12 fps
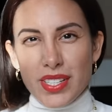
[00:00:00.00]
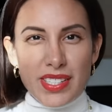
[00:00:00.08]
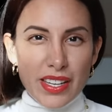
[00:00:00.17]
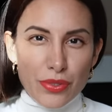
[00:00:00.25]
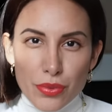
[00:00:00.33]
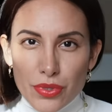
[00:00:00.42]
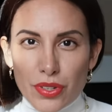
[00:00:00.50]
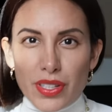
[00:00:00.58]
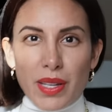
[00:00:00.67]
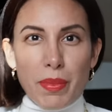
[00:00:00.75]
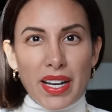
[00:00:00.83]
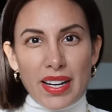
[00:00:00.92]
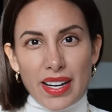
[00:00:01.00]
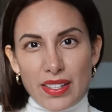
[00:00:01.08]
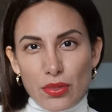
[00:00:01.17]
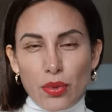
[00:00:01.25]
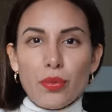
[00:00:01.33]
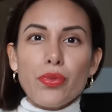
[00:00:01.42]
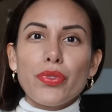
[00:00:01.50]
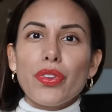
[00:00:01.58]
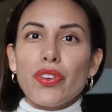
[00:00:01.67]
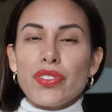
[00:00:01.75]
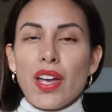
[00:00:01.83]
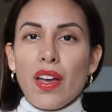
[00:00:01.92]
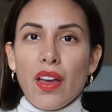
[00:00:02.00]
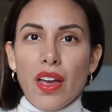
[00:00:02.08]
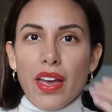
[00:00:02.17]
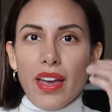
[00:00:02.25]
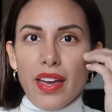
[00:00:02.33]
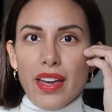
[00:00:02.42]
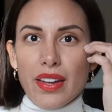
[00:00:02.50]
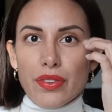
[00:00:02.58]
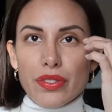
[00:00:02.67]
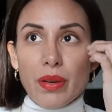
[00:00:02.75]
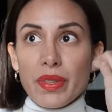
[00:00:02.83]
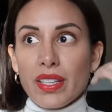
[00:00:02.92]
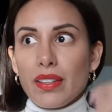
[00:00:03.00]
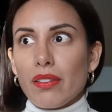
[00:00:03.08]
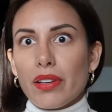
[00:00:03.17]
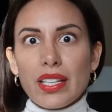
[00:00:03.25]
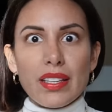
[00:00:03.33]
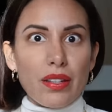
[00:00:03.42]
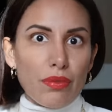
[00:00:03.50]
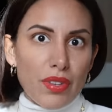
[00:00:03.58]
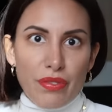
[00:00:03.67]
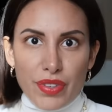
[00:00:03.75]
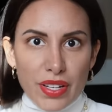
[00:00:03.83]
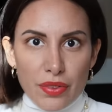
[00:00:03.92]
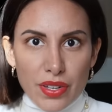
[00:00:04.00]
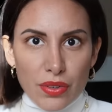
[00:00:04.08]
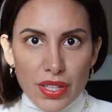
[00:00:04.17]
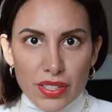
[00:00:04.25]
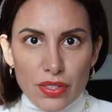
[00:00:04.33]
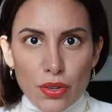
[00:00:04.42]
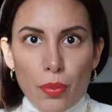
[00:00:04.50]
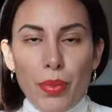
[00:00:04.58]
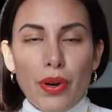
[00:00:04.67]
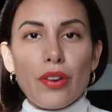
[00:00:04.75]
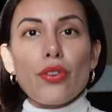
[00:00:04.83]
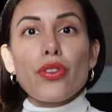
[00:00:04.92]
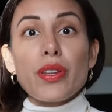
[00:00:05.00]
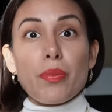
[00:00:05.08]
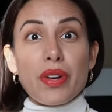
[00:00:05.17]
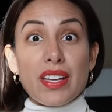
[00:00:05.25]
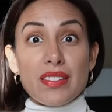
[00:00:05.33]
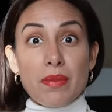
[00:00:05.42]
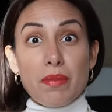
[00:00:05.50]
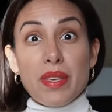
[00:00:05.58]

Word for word: de desayuno, de mezclar estos mundos eh, no solamente tener un desfile y una colección, pero algo donde puedas